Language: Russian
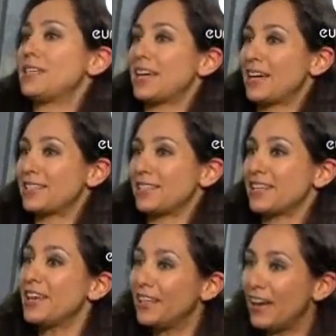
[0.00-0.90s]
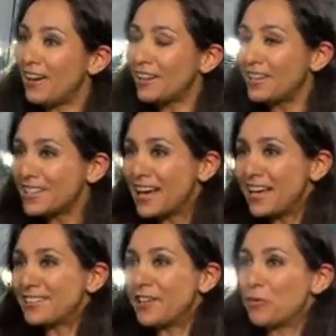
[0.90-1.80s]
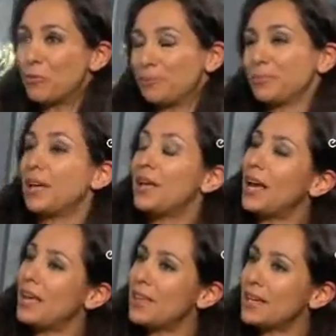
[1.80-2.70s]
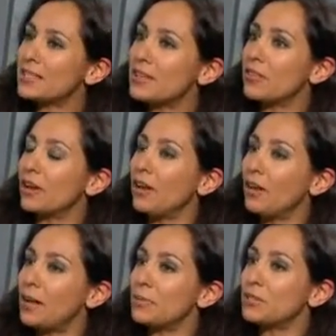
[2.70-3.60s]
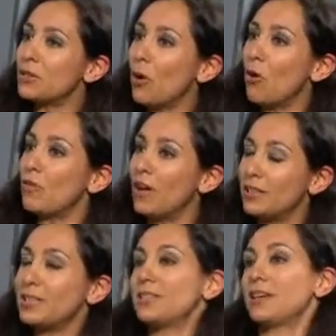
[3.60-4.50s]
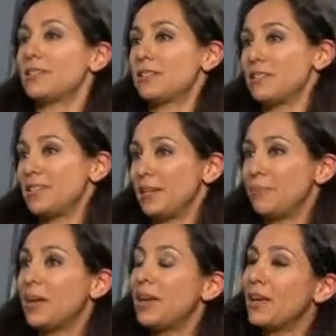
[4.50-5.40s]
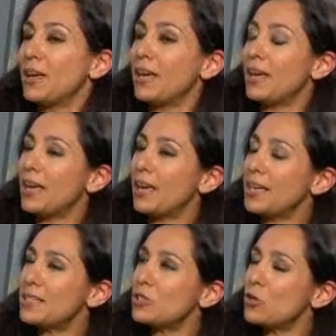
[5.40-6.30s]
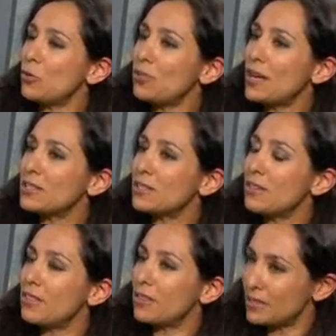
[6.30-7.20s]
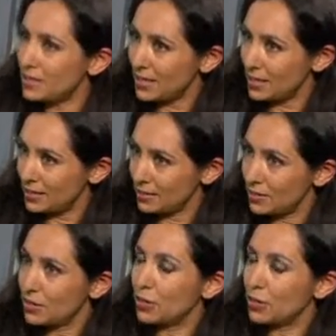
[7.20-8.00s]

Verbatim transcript: Похоже, Похоже, сейчас столь же определенной стала атмосфера неопределенности. Так было в 2012, м что будет в наступившем году.